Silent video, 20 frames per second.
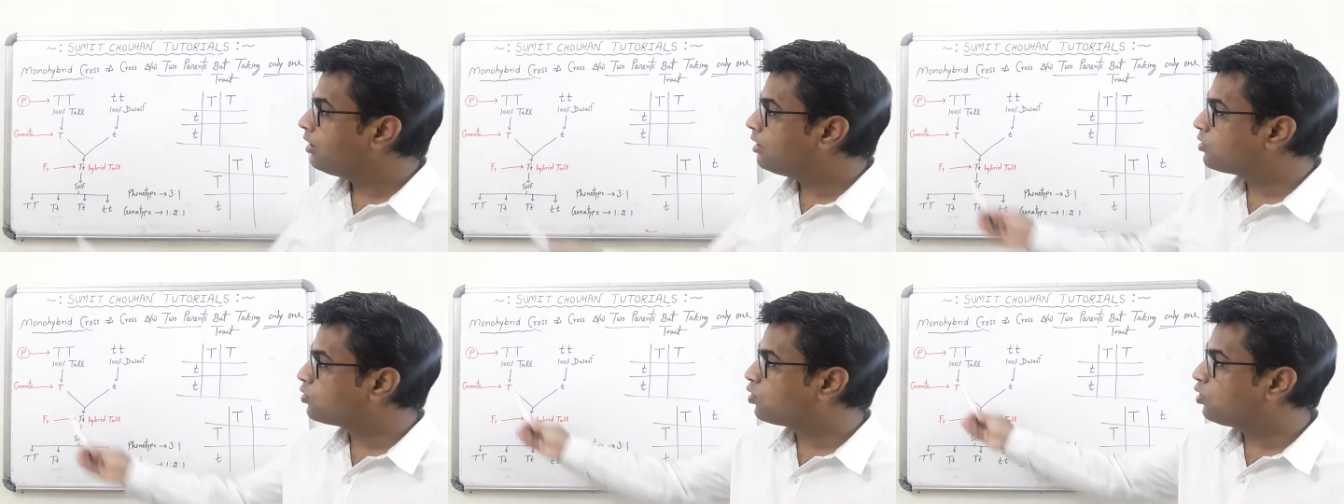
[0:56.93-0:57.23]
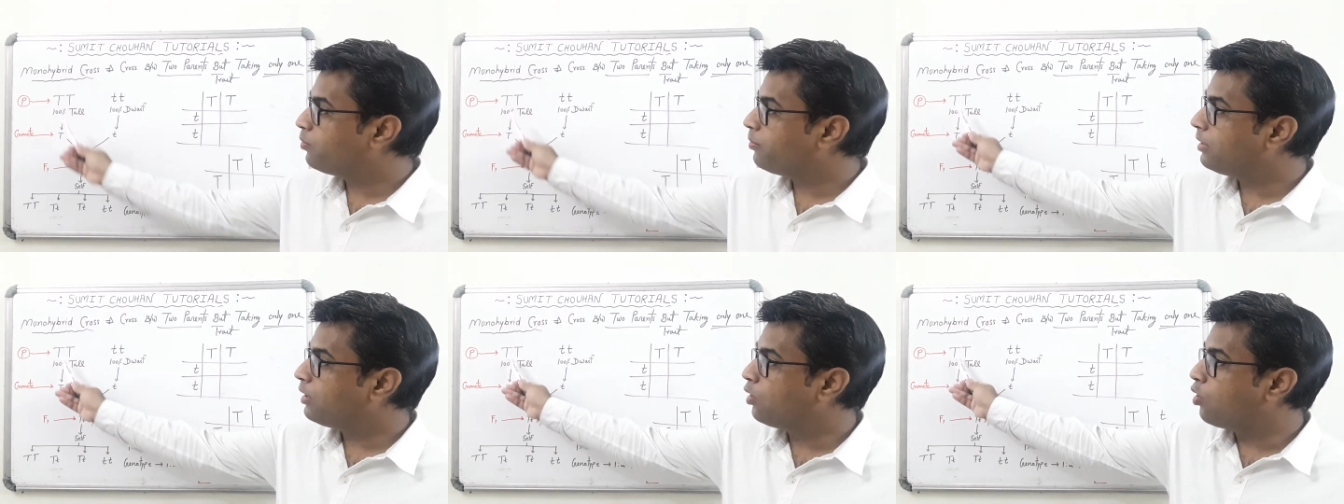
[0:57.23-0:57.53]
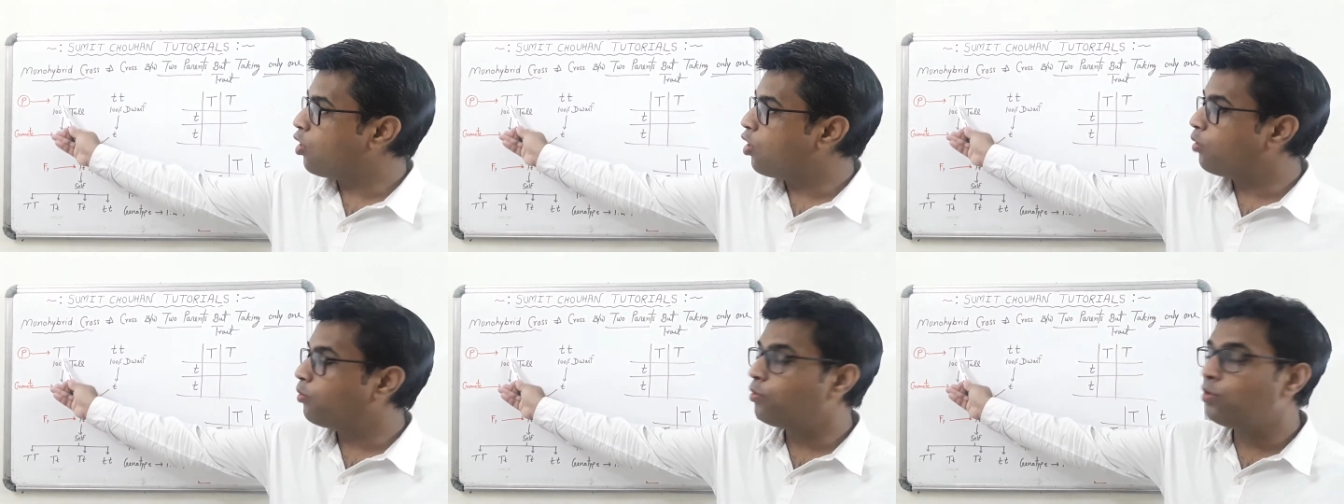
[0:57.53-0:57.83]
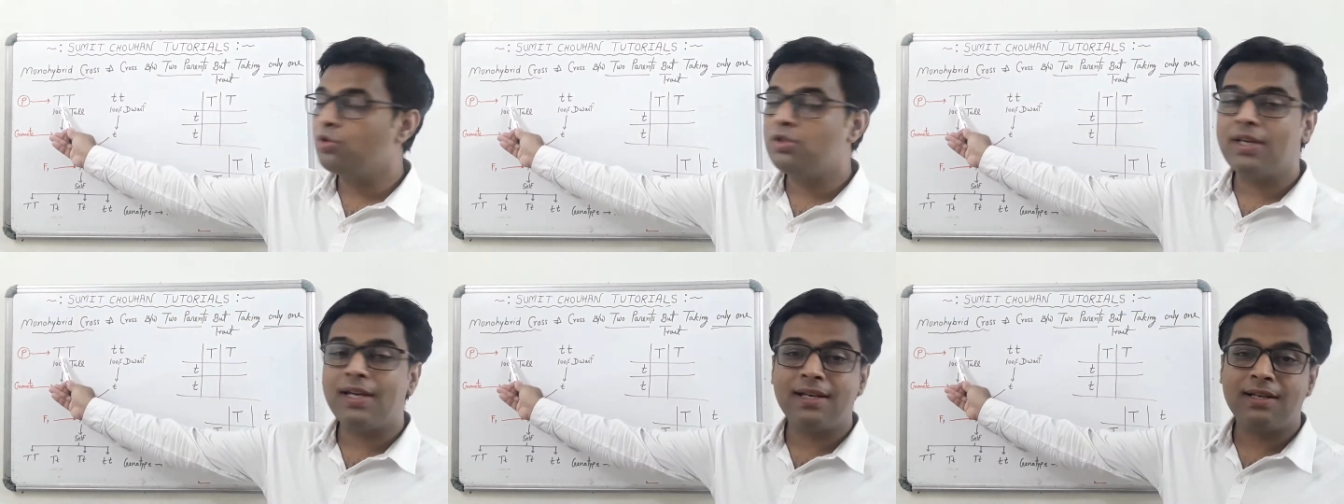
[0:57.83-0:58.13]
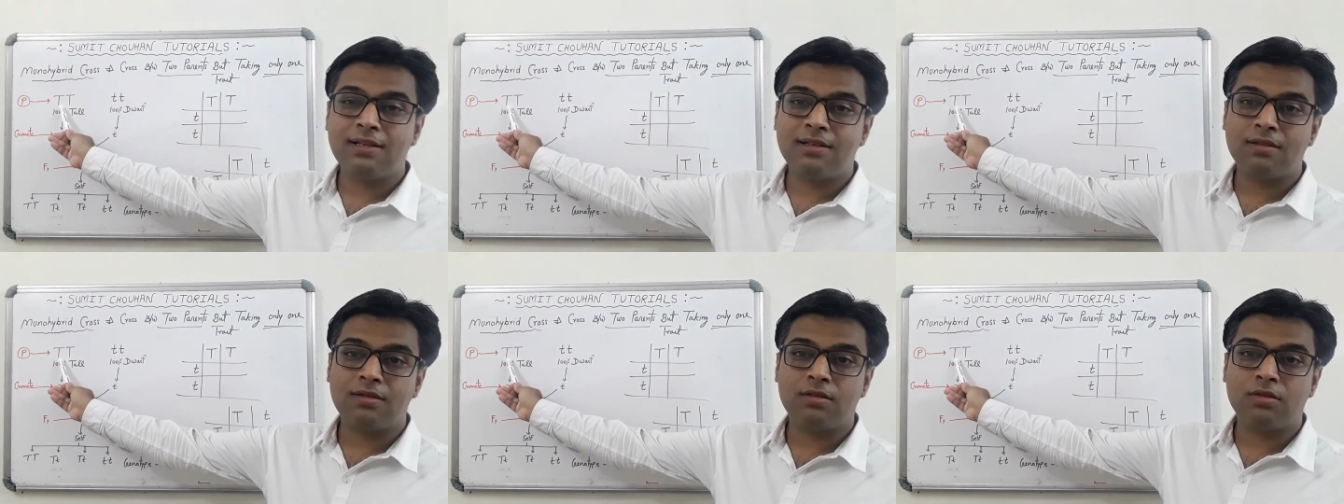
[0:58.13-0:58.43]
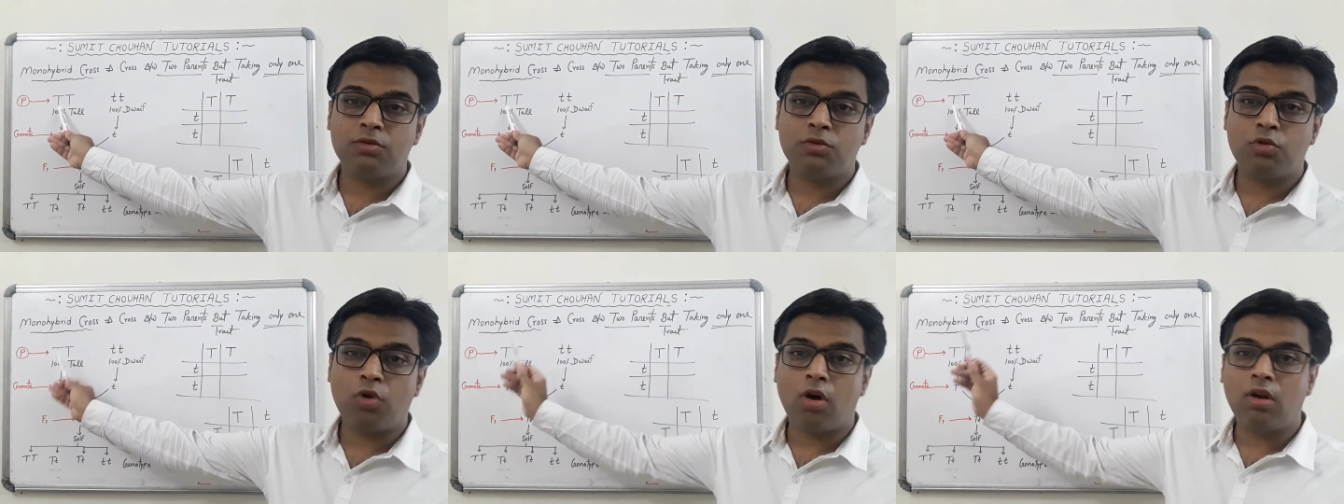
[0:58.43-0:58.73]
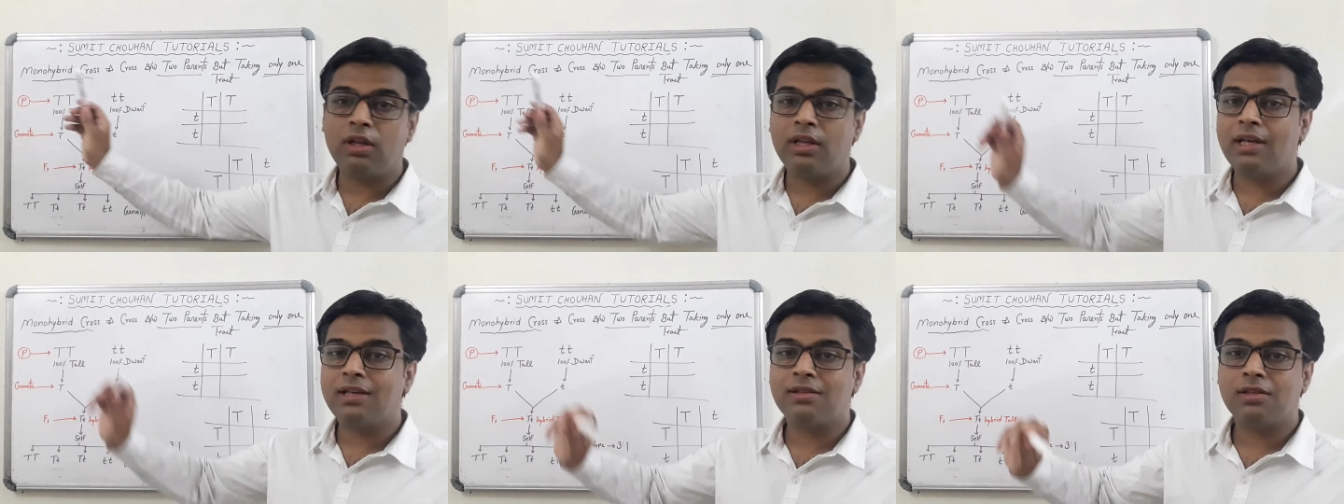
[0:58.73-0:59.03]
इसको मैं होमोजाइगस
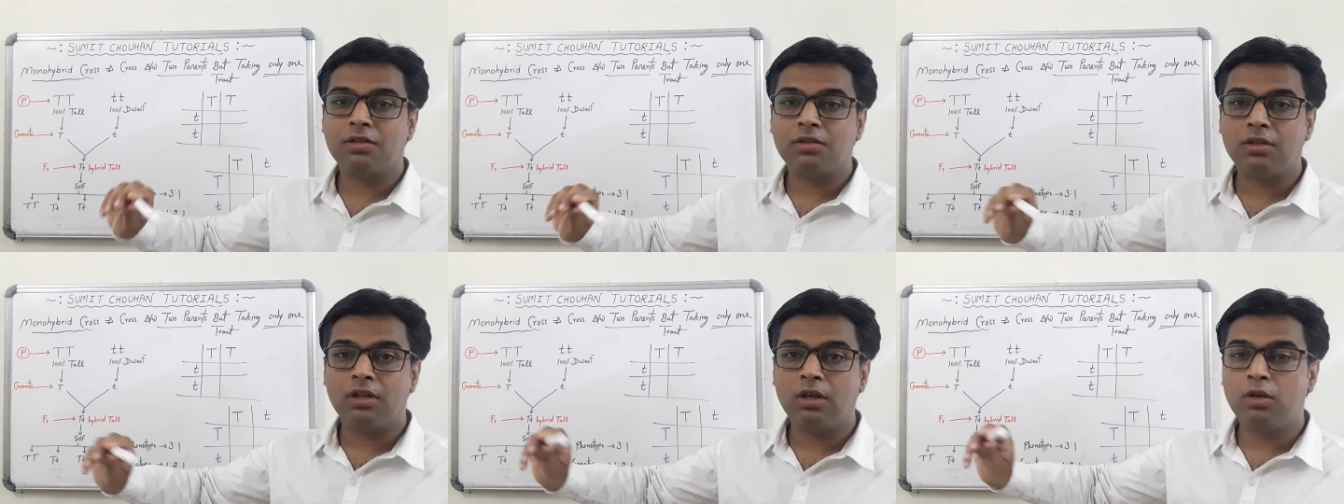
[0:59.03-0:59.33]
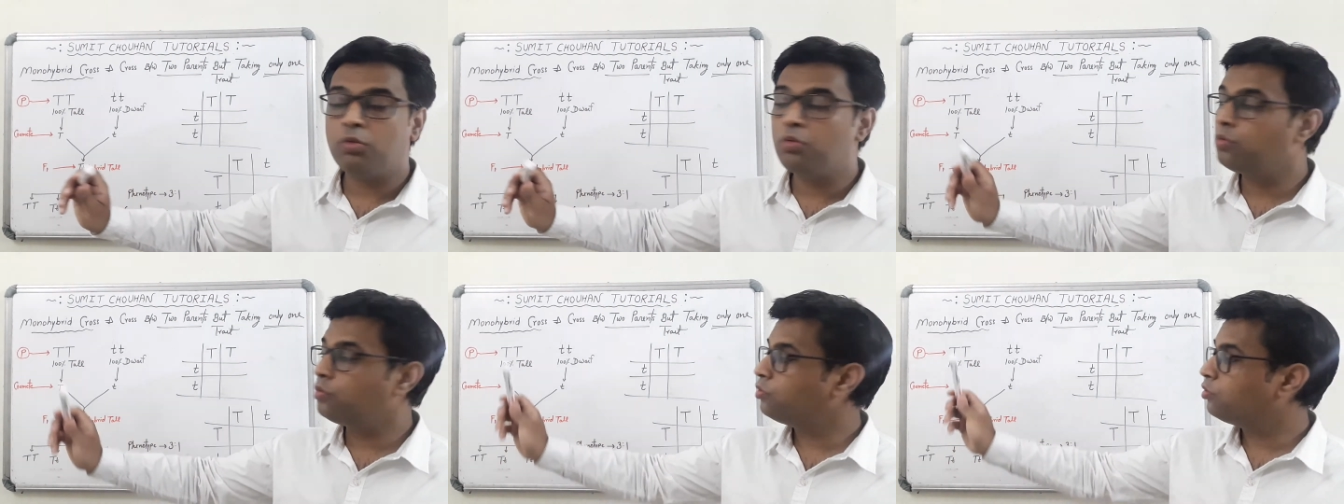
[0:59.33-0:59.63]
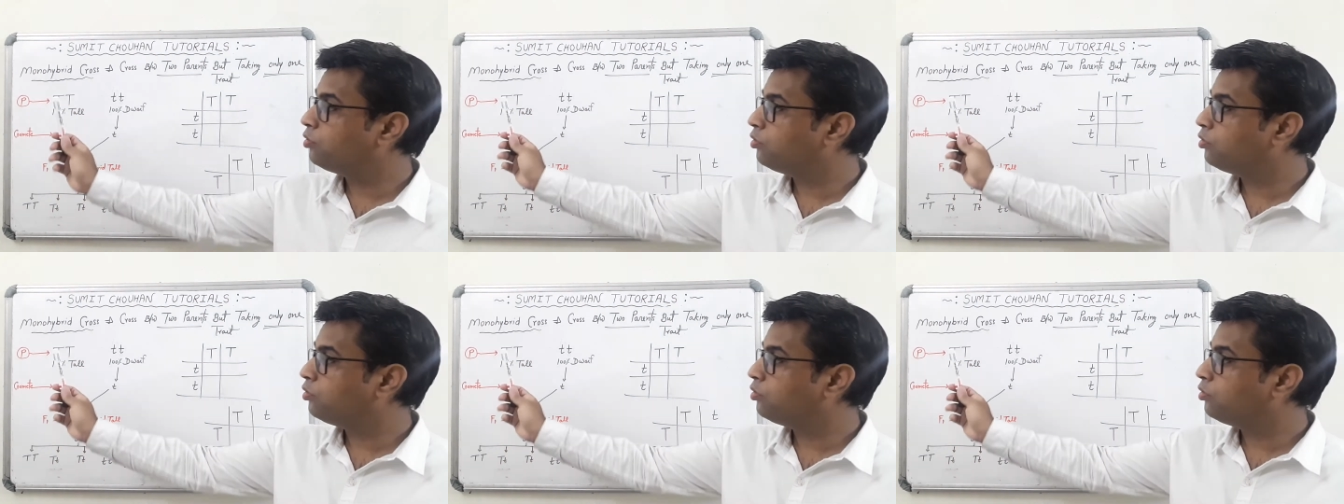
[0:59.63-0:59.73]
टॉल कह सकता हूं